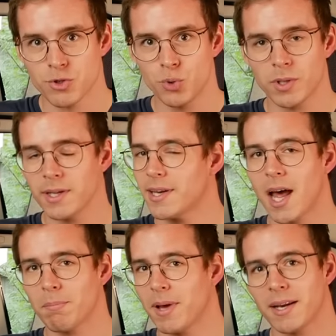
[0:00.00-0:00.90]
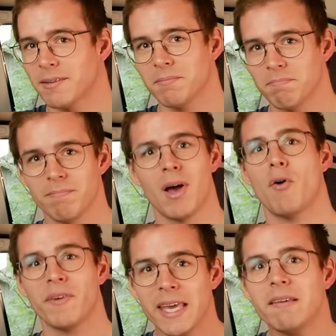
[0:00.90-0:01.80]
Zyklen. Da hat man
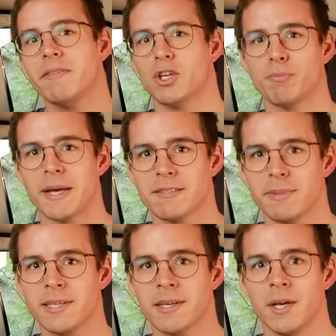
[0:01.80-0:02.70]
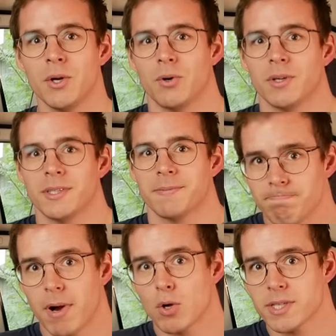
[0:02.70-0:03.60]
auf ewig Spaß mit und
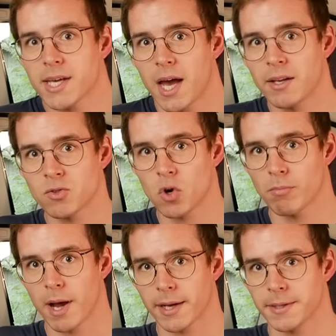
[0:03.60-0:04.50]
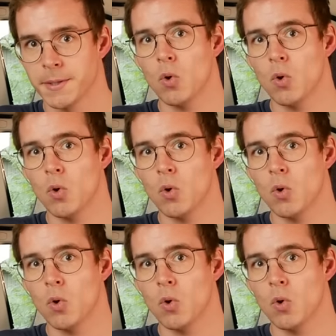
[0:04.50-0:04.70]
braucht sich keine Sorgen machen.